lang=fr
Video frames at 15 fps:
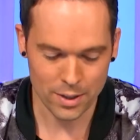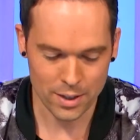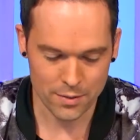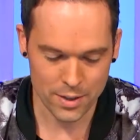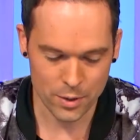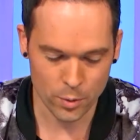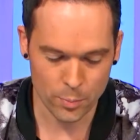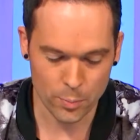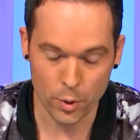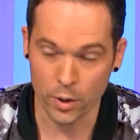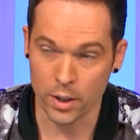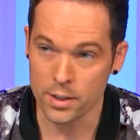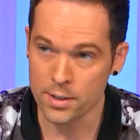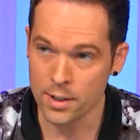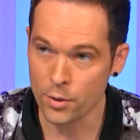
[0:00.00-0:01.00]
de télévision et puis
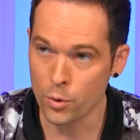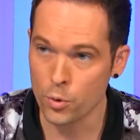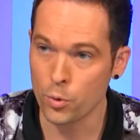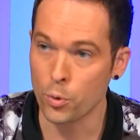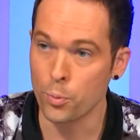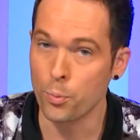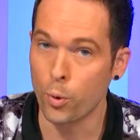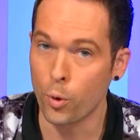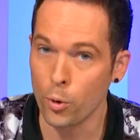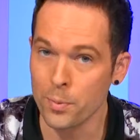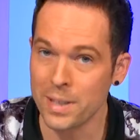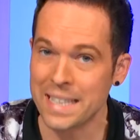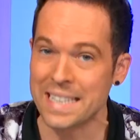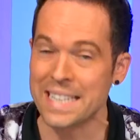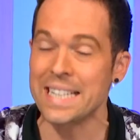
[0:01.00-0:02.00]
organisateur de ce
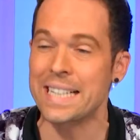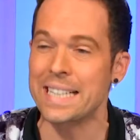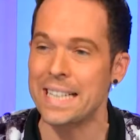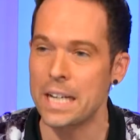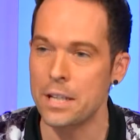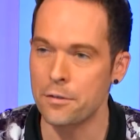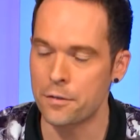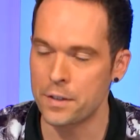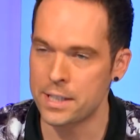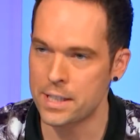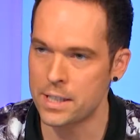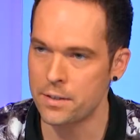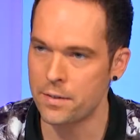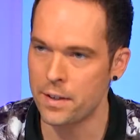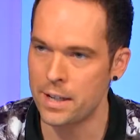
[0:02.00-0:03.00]
premier Geek Live
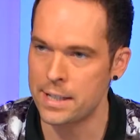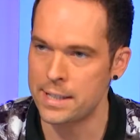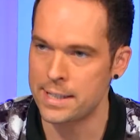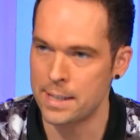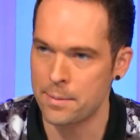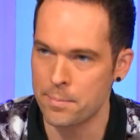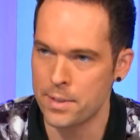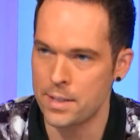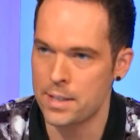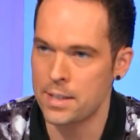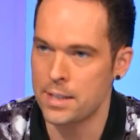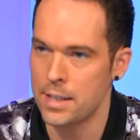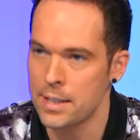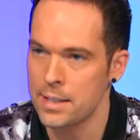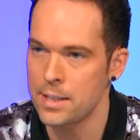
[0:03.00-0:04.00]
Festival
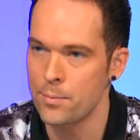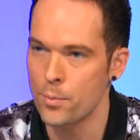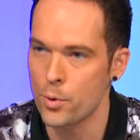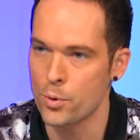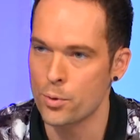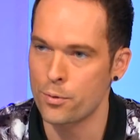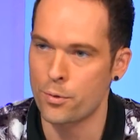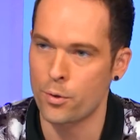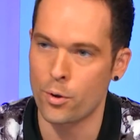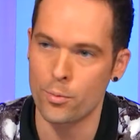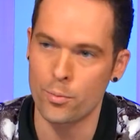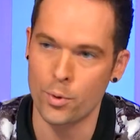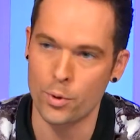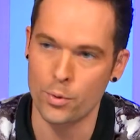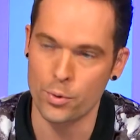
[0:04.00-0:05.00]
samedi et dimanche au
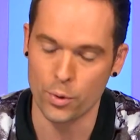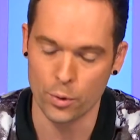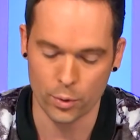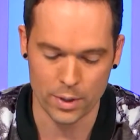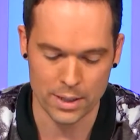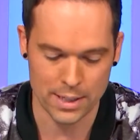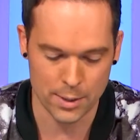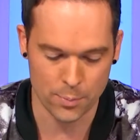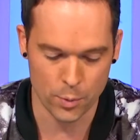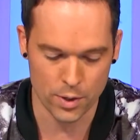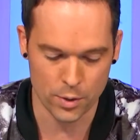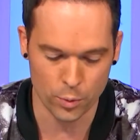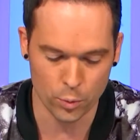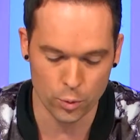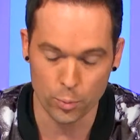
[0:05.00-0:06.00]
Forum euh, du Centre des
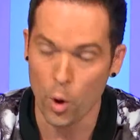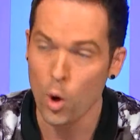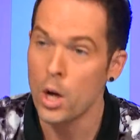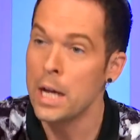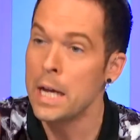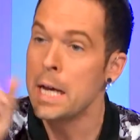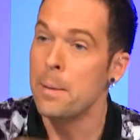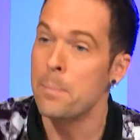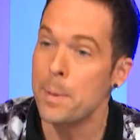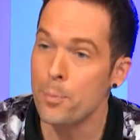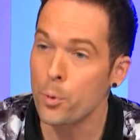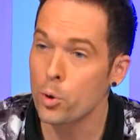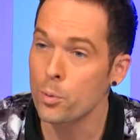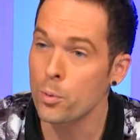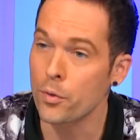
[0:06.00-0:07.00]
Expositions du Mans. Mais
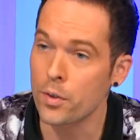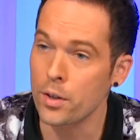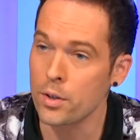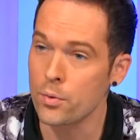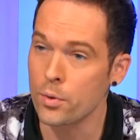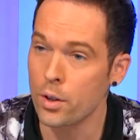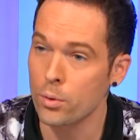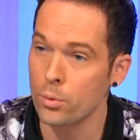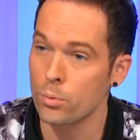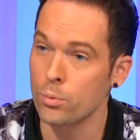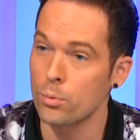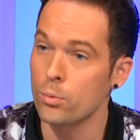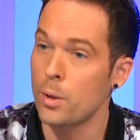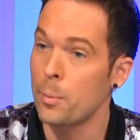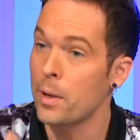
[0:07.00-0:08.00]
pour commencer, je voudrais
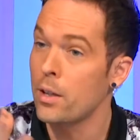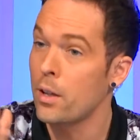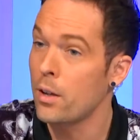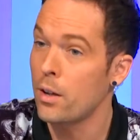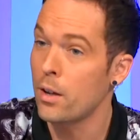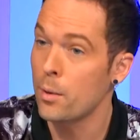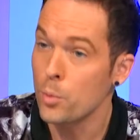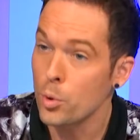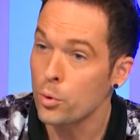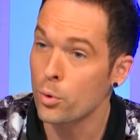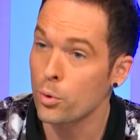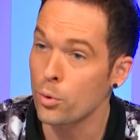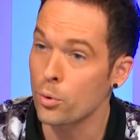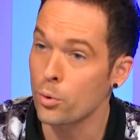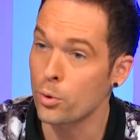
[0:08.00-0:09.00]
qu'on apprenne à mieux
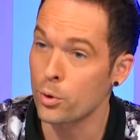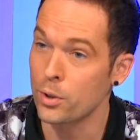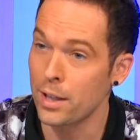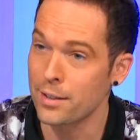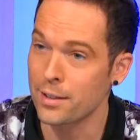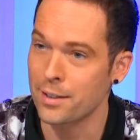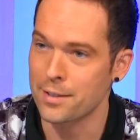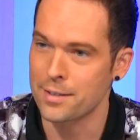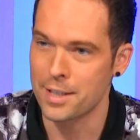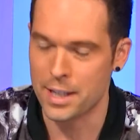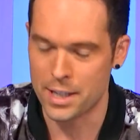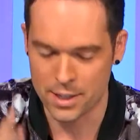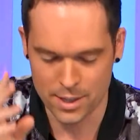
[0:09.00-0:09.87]
te connaître. Avec Ça